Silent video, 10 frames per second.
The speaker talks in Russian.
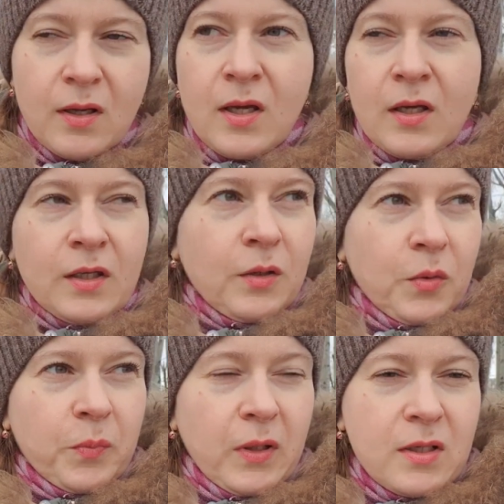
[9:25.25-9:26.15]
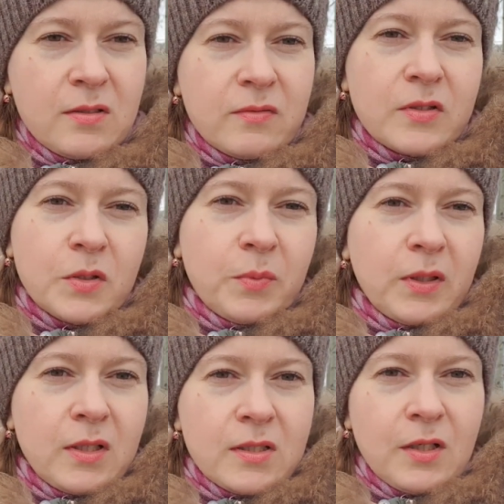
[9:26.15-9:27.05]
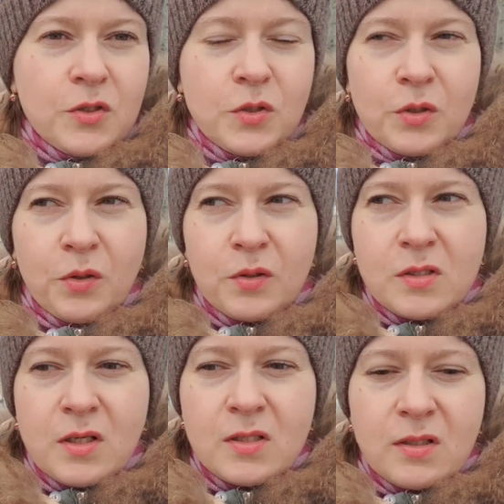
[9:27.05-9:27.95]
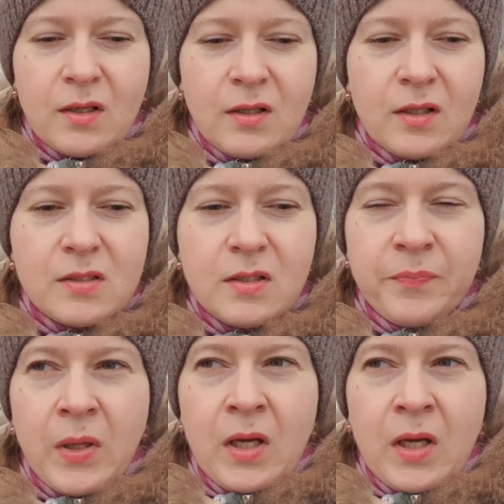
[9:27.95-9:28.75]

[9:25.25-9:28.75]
Ну Я говорю, полазить в этих плейлистах, что такое интересненькое найти.